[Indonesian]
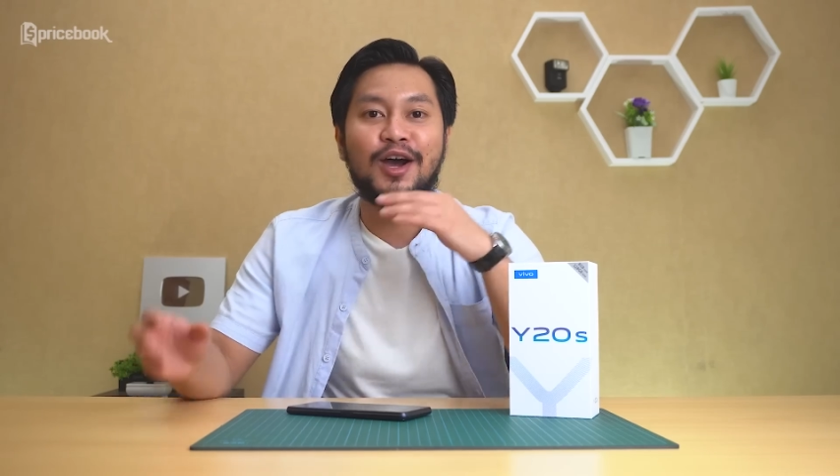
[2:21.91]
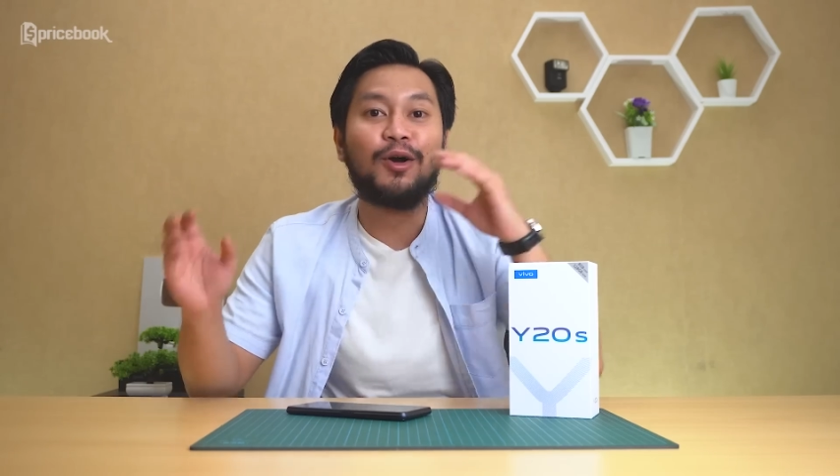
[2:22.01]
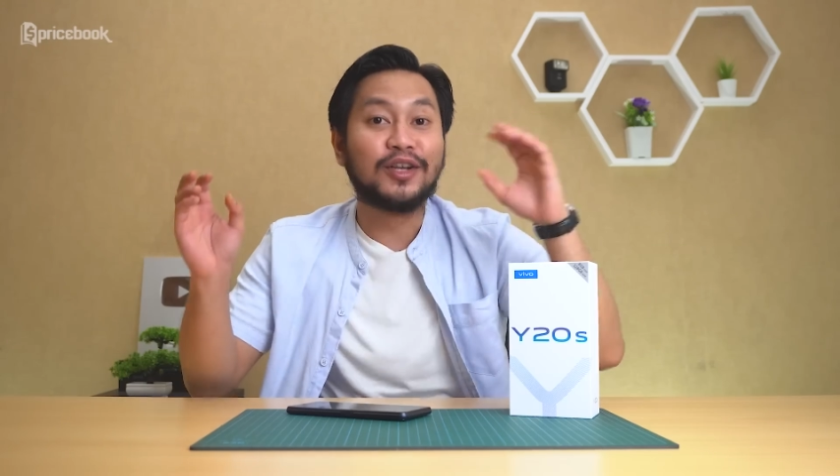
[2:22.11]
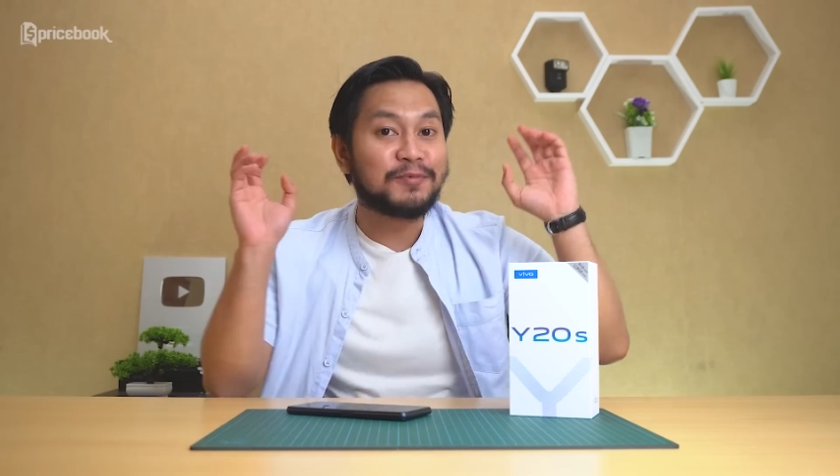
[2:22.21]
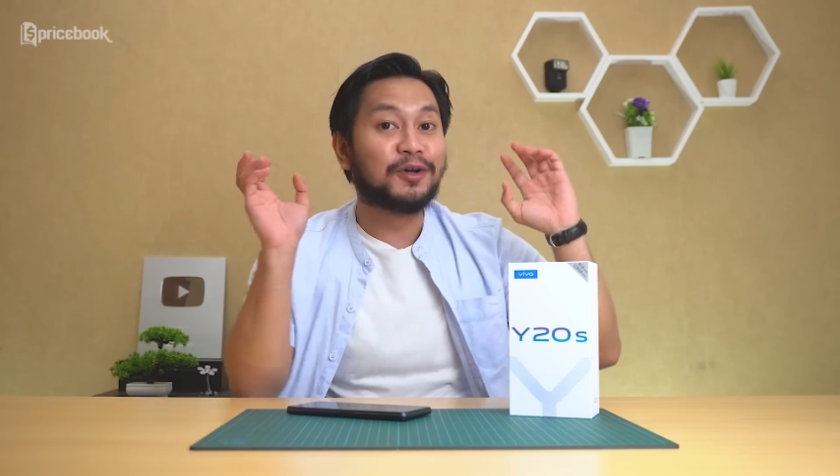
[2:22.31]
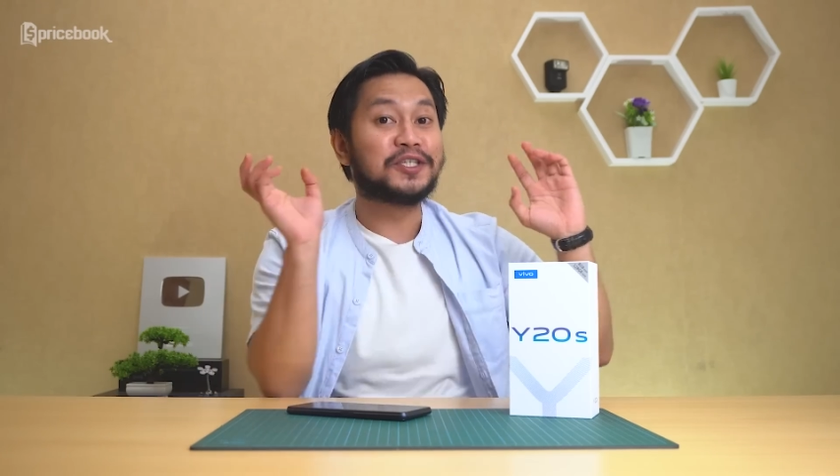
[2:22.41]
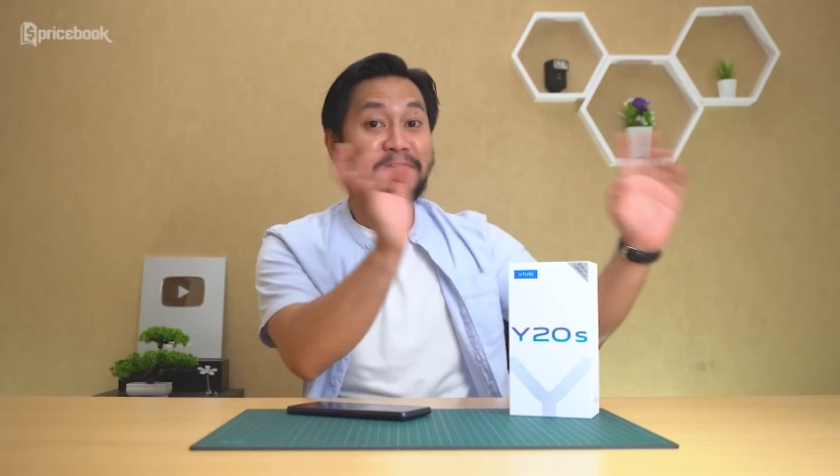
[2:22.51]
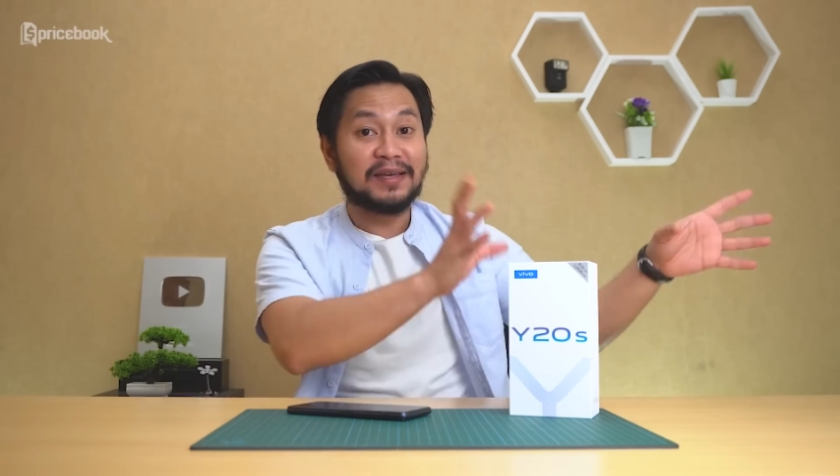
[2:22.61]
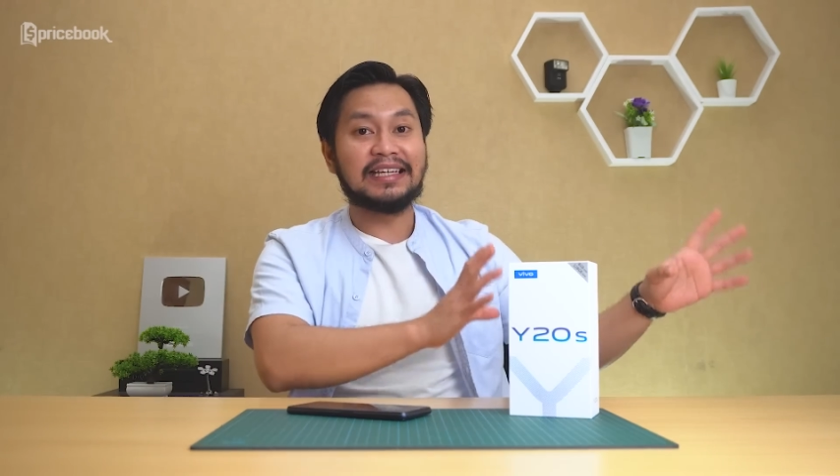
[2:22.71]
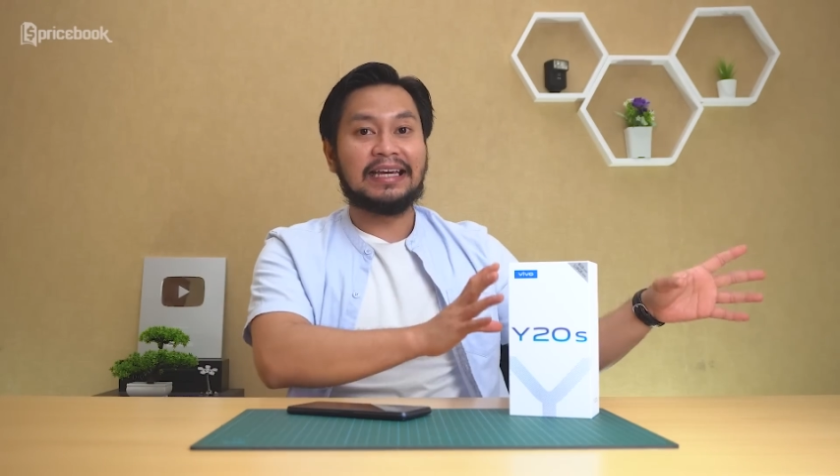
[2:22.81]

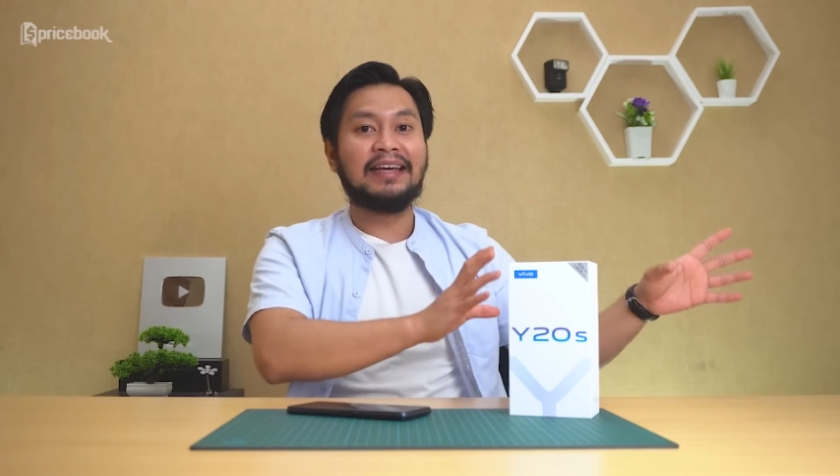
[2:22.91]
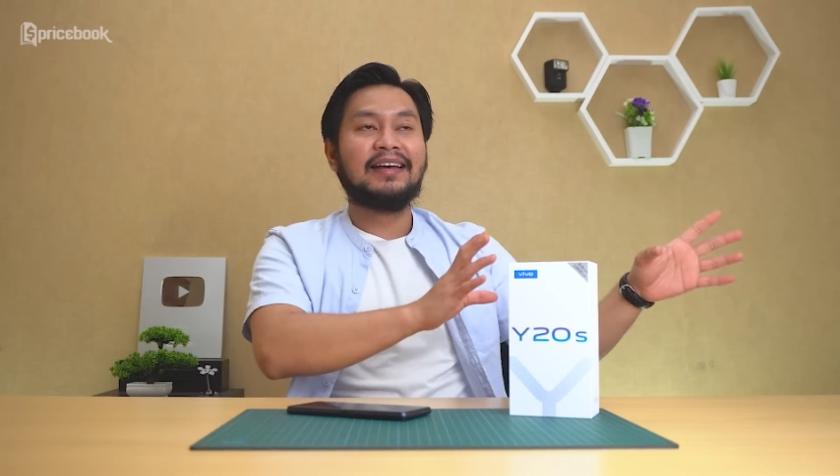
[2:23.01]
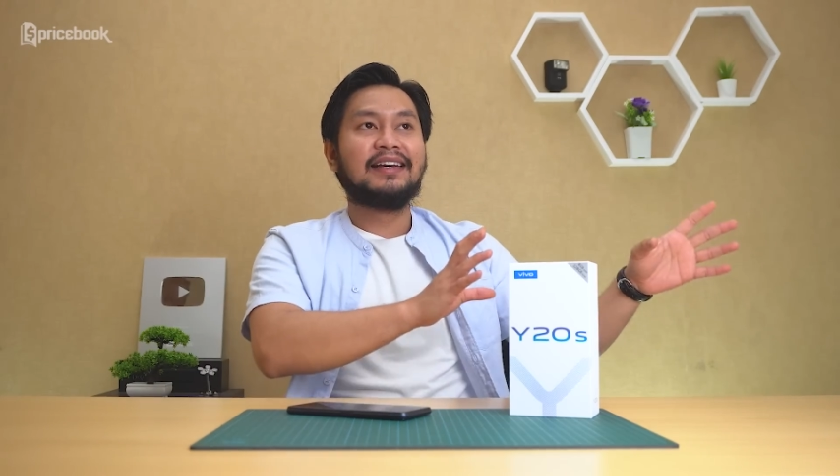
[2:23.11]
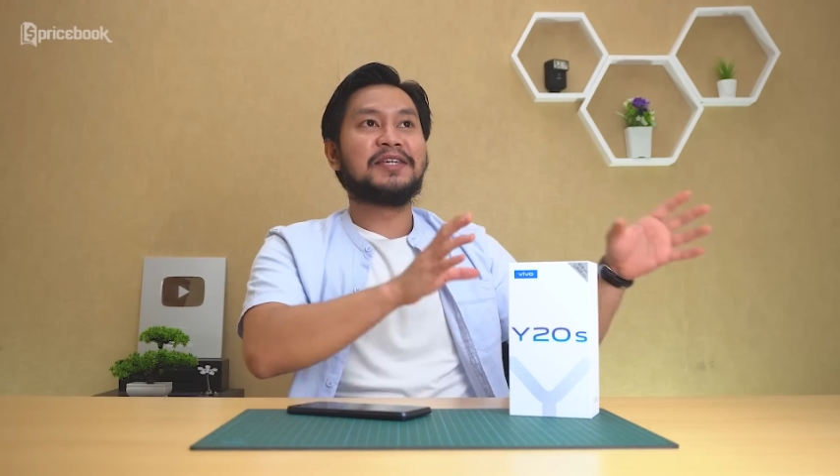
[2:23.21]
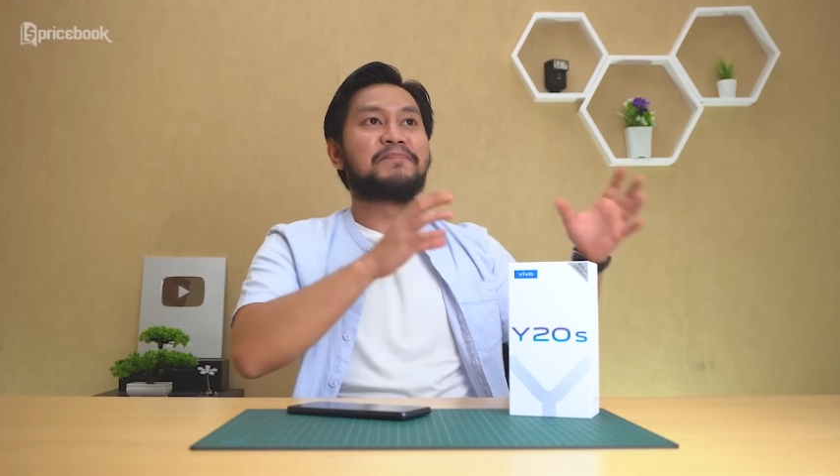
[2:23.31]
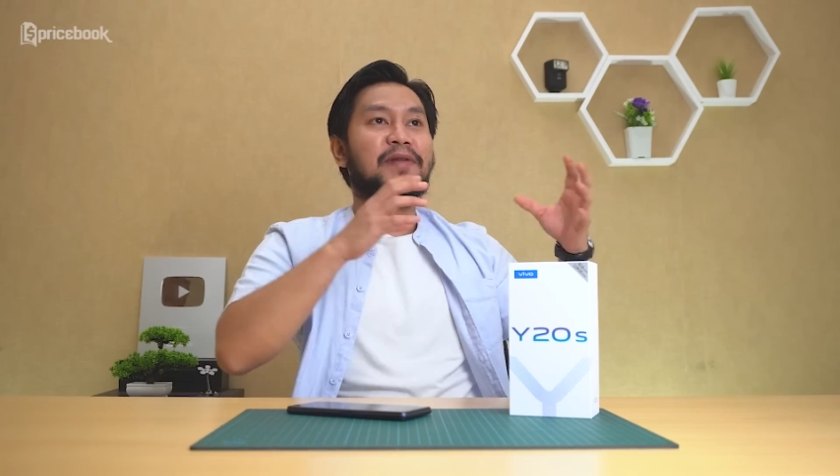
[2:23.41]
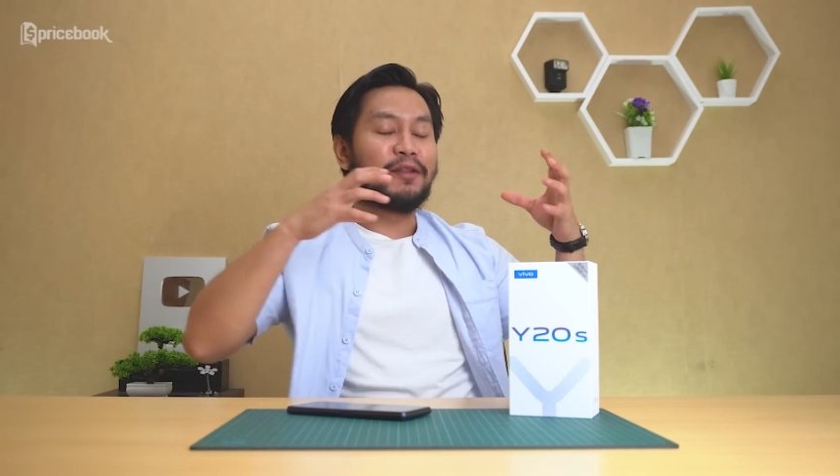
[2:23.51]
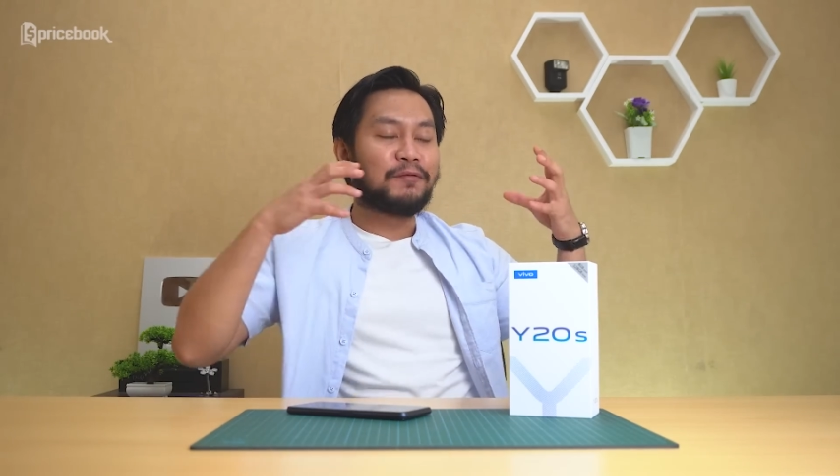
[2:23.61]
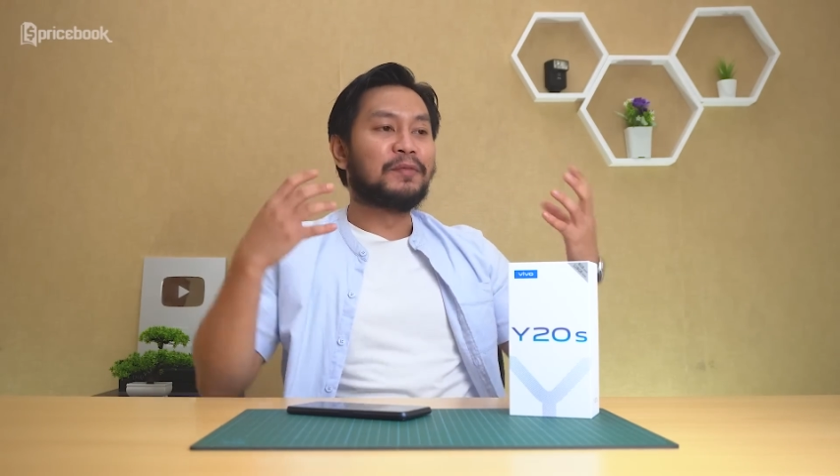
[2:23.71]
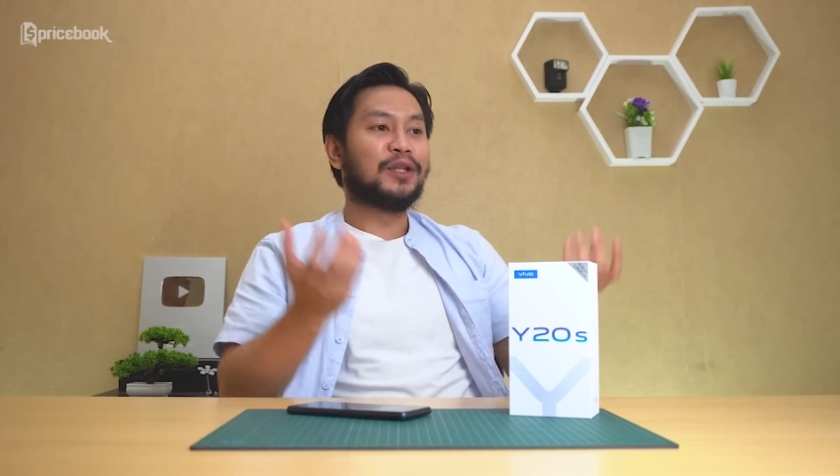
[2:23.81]
Gosip-gosipnya sih, si
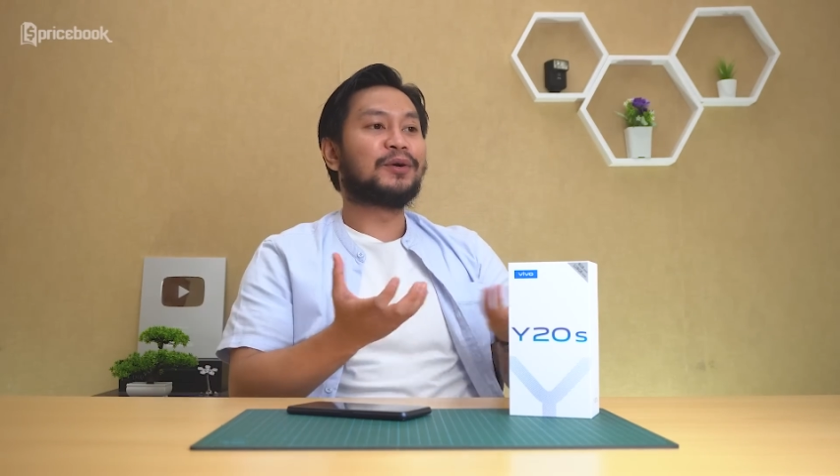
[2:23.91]
platform